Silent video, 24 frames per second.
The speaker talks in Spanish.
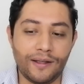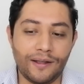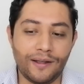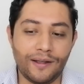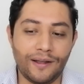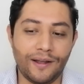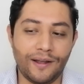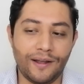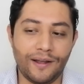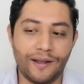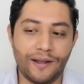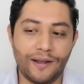
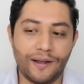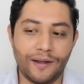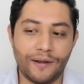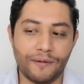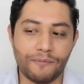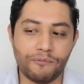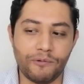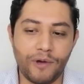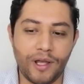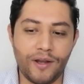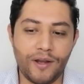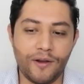
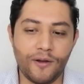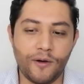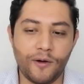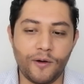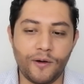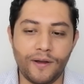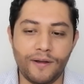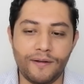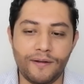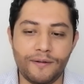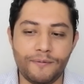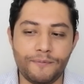Ah,
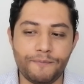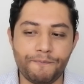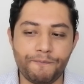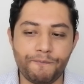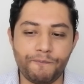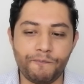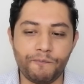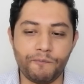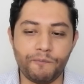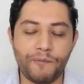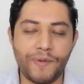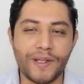bueno,
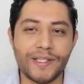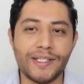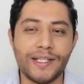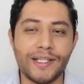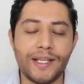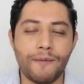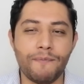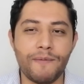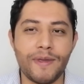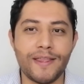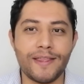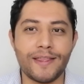em,
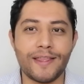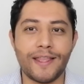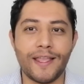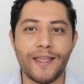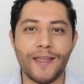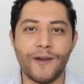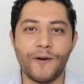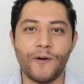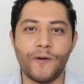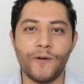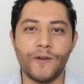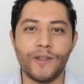
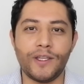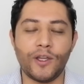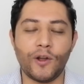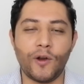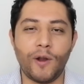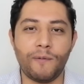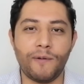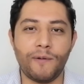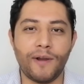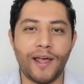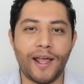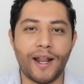básicamente hoy
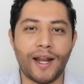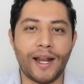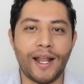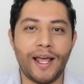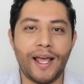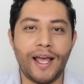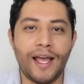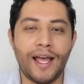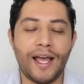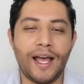quiero hablar